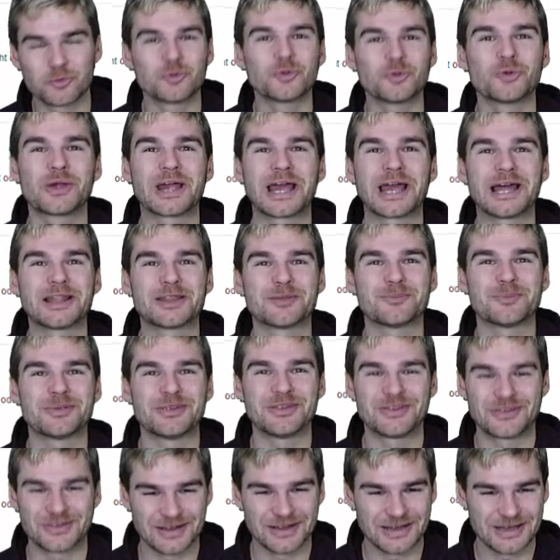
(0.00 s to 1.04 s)
wo du gerade
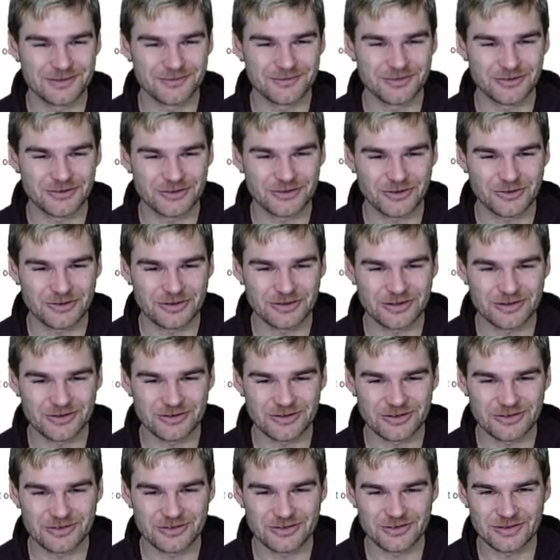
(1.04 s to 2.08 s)
bist, in Verstaunen
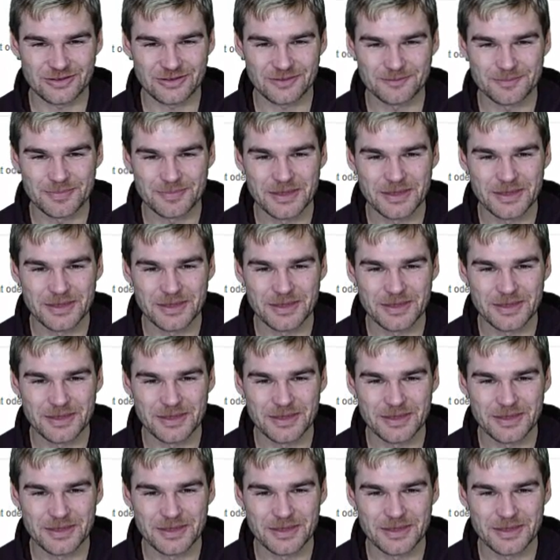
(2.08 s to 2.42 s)
ersetzen.